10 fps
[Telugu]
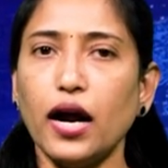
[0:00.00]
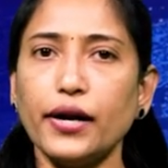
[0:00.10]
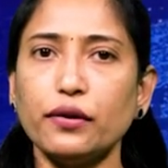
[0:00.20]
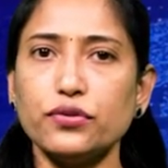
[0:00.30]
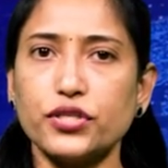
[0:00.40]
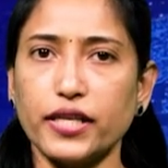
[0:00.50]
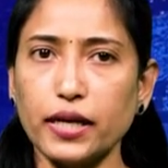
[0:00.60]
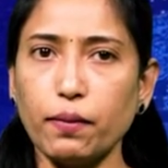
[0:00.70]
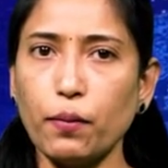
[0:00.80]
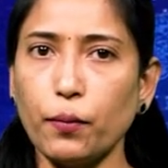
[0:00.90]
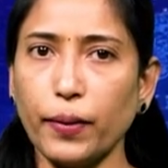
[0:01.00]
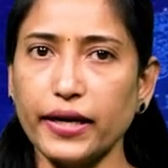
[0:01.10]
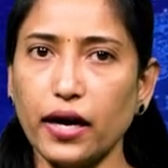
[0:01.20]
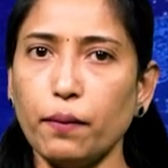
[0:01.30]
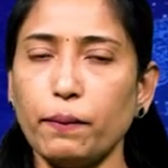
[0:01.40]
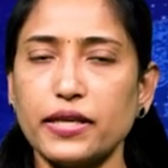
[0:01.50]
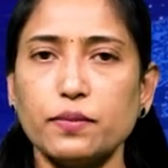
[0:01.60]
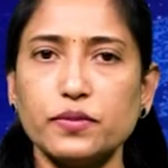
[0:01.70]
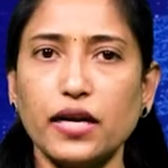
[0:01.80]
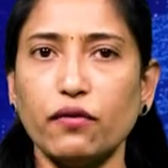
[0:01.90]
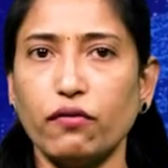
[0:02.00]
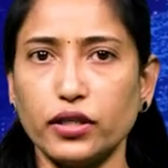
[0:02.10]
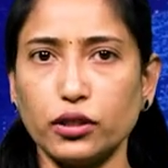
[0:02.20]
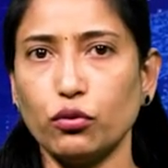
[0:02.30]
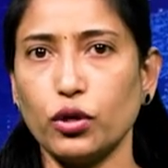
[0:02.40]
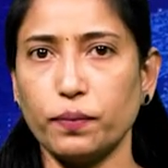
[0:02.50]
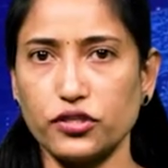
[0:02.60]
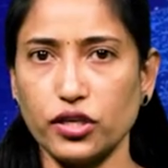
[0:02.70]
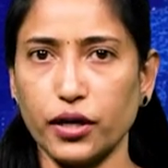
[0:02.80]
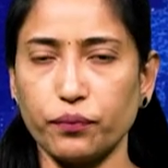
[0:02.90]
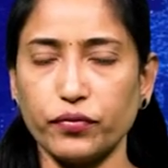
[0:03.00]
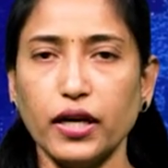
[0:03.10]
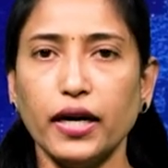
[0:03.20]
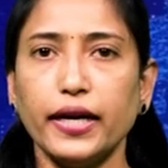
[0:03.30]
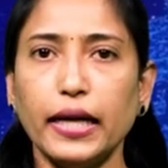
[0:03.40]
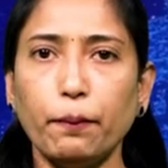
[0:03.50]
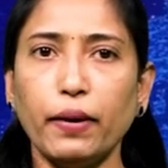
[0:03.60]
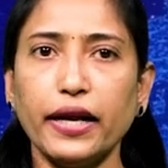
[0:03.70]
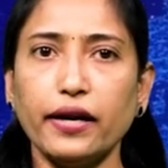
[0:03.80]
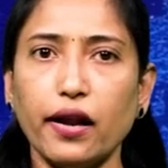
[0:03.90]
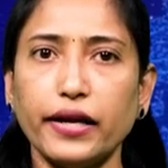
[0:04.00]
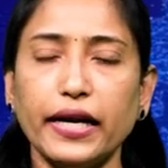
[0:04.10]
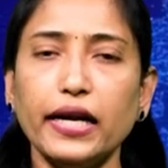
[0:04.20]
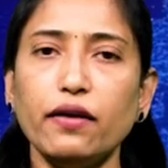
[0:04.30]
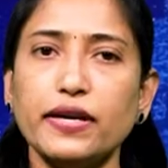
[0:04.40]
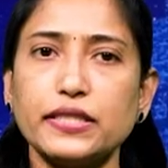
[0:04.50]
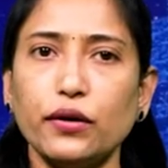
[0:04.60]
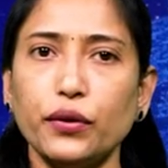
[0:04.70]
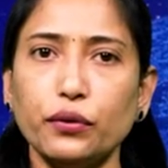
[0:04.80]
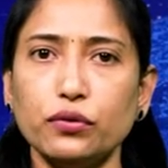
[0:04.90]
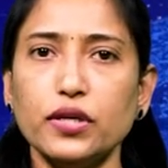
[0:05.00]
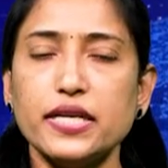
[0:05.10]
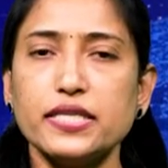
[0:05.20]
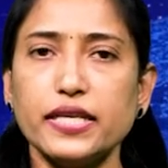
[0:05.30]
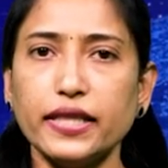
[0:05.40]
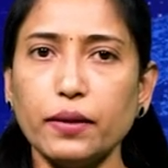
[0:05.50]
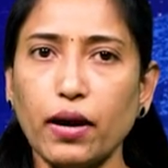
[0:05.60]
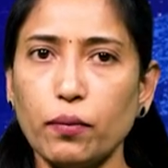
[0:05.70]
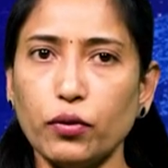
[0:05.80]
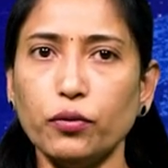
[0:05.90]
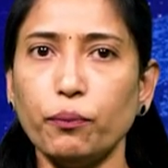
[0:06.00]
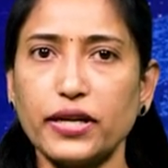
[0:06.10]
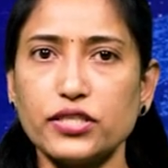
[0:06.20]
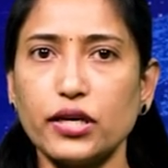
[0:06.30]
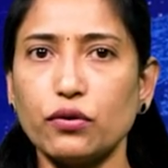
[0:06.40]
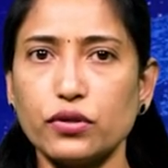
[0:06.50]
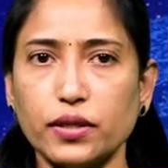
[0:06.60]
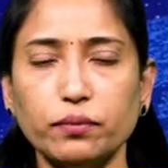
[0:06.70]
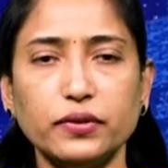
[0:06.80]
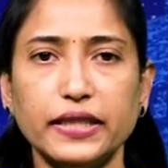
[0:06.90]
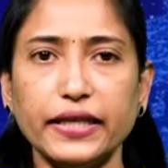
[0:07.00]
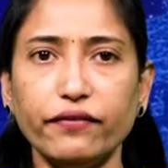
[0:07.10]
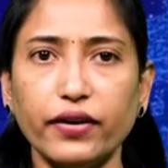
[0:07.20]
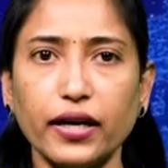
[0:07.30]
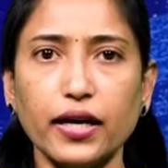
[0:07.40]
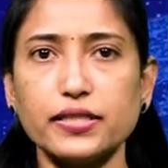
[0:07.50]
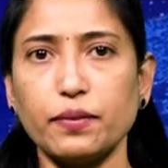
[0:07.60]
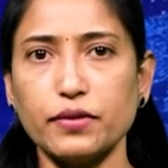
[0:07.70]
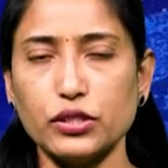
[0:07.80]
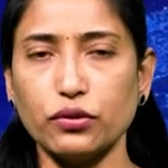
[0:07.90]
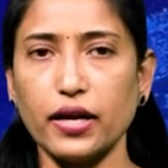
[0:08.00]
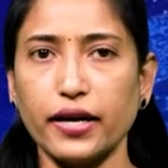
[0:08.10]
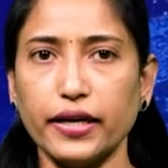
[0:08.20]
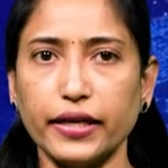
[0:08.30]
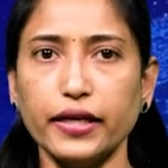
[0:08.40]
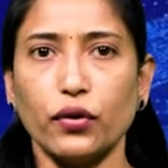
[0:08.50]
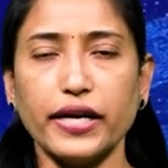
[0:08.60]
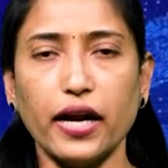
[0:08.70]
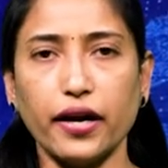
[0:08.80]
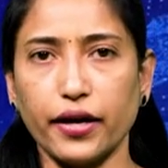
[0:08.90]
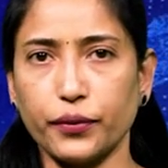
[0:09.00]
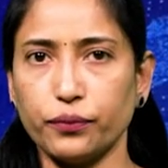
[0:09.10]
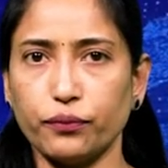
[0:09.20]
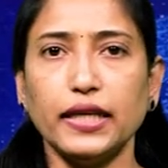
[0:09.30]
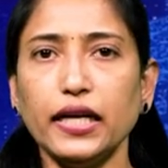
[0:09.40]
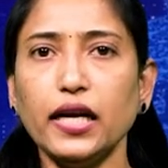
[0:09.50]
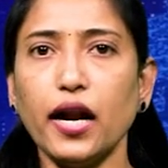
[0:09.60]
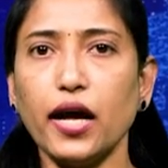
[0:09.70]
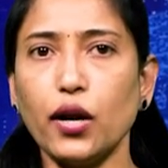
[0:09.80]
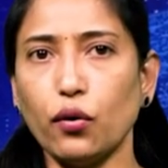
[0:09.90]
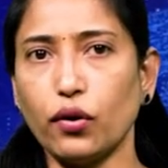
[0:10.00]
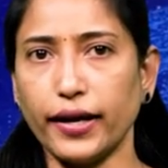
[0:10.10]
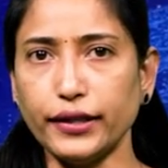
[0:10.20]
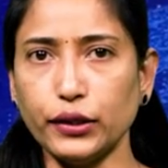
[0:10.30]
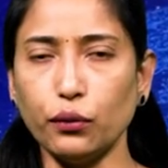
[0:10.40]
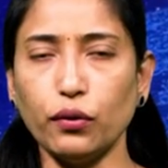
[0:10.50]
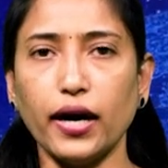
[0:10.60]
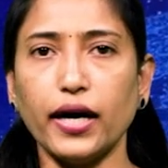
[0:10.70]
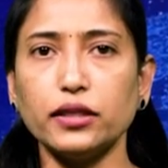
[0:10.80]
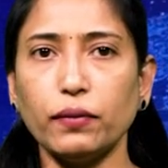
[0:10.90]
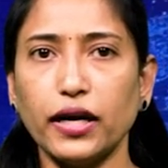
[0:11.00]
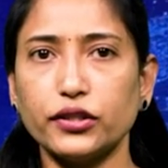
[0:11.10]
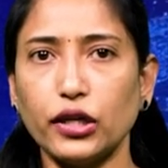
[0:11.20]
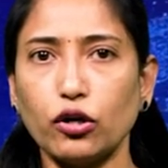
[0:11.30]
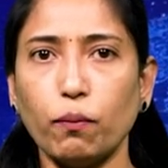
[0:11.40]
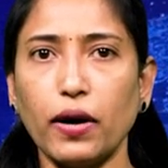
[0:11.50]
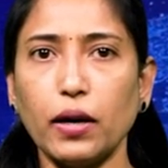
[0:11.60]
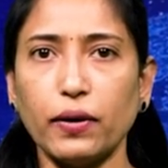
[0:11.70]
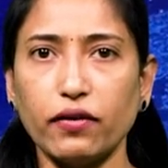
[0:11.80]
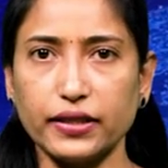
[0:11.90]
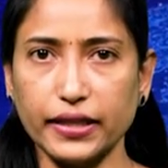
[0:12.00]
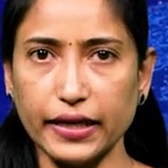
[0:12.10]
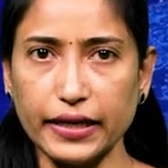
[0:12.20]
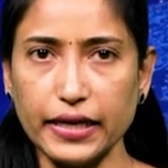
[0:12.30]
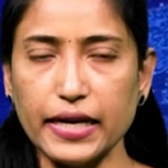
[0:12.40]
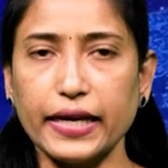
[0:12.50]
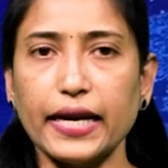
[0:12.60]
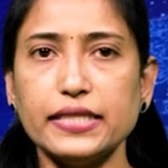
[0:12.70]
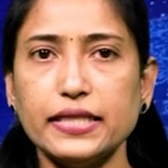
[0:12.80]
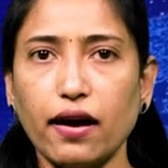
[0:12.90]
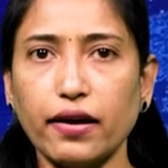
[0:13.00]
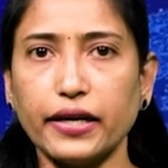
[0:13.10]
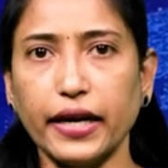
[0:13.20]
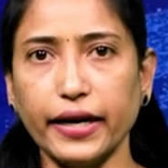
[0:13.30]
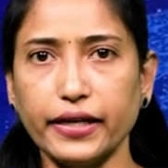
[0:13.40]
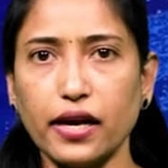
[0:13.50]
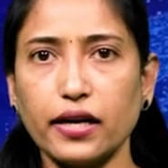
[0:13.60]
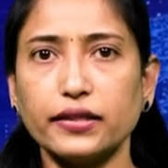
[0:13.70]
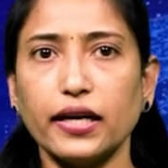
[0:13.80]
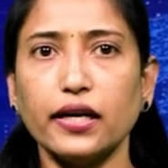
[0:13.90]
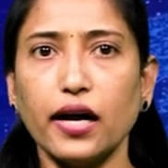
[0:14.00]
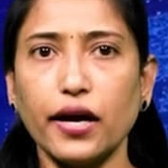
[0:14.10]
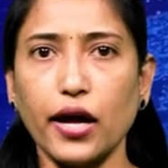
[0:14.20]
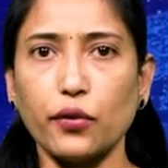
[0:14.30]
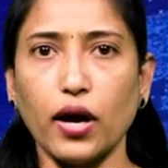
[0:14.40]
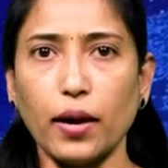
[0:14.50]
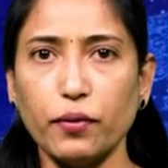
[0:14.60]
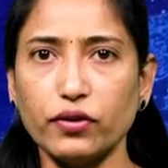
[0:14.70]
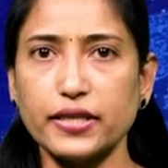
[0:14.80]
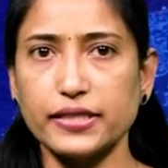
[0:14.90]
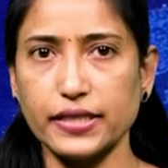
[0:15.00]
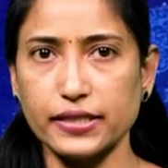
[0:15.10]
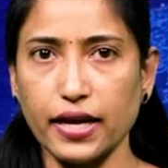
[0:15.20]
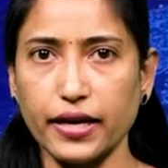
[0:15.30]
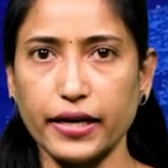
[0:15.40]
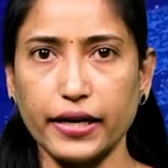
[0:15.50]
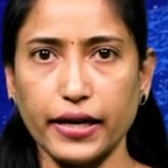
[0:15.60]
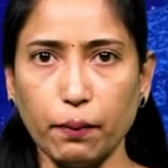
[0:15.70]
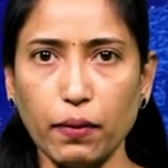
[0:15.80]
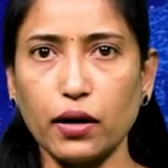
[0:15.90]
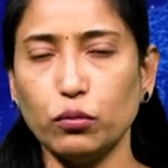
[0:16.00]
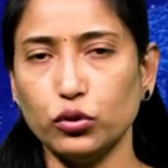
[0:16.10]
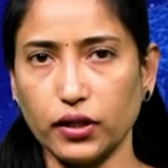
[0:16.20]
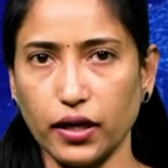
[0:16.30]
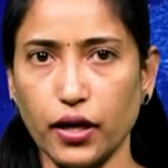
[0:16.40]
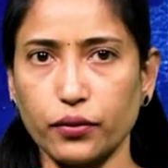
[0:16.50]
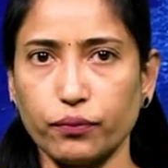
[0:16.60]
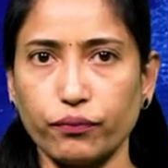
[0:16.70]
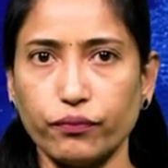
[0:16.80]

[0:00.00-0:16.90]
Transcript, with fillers: అటు చంద్రబాబు పైన ప్రశంసల వర్షం కురిపించారు డెబ్బై నాలుగేళ్ల వయసులోనూ చంద్రబాబు ప్రజల కోసం తీవ్రంగా శ్రమిస్తున్నారని కొనియాడారు తెలంగాణలో రైతులు ఆత్మహత్యలకు పాల్పడవద్దని కేసీఆర్ కేటీఆర్ తెలంగాణలు అభివృద్ధి చేస్తారనే నమ్మకం ఉందన్నారు